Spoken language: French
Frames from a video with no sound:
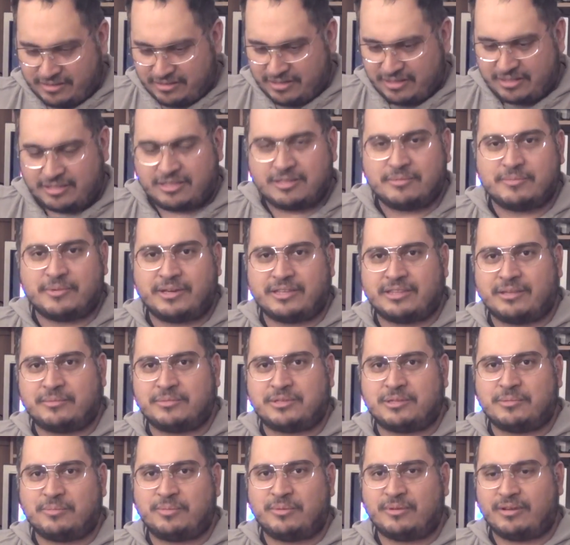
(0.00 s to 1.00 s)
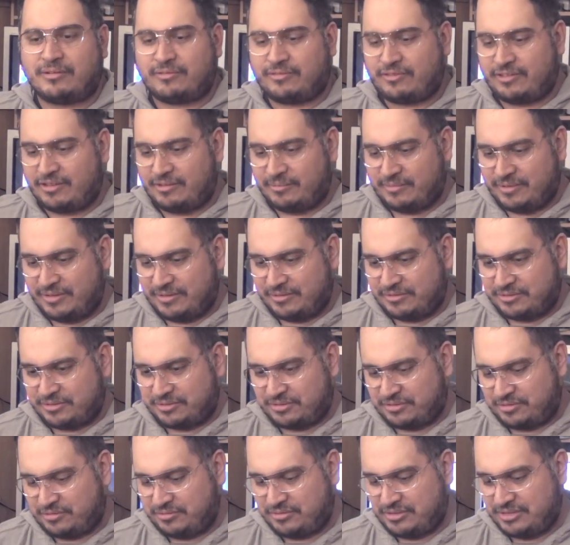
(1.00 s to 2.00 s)
et qui m'aide un petit peu à filmer
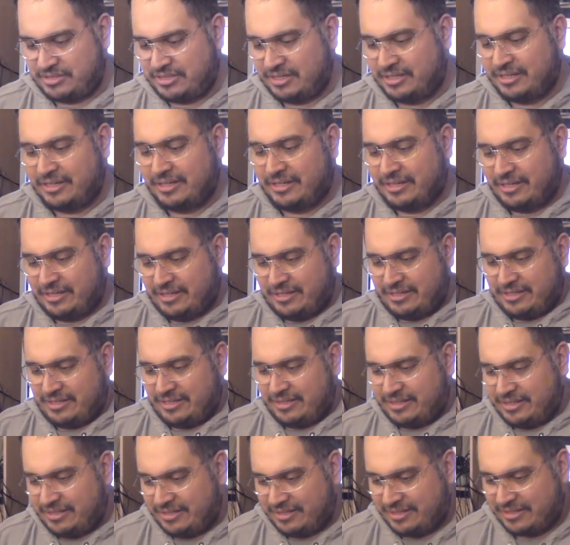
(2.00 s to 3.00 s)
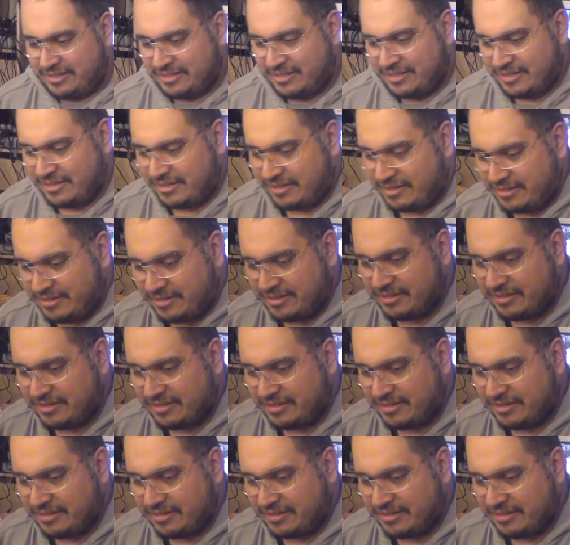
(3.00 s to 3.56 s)
aujourd'hui et